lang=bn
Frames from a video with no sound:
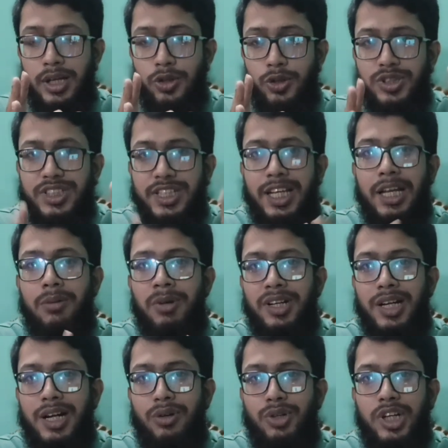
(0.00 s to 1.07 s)
তো সিঙ্গেল ব্যান্ড
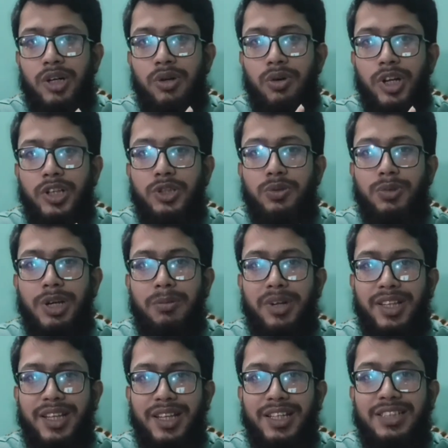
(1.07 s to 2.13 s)
রাউটারের অনেক সময় আমরা
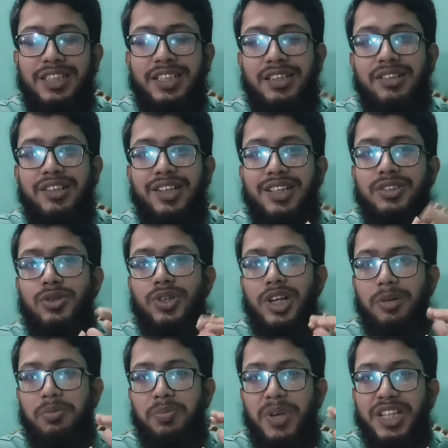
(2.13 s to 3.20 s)
দেখি সেটার রেঞ্জ অনেক
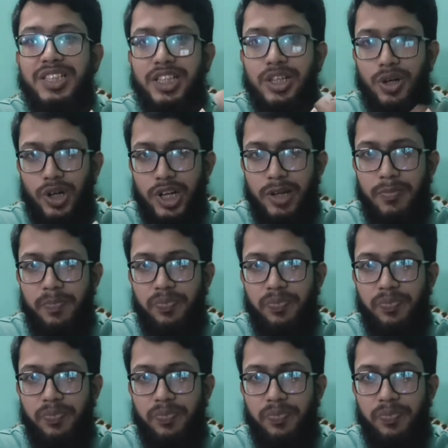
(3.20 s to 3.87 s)
বেশি হয়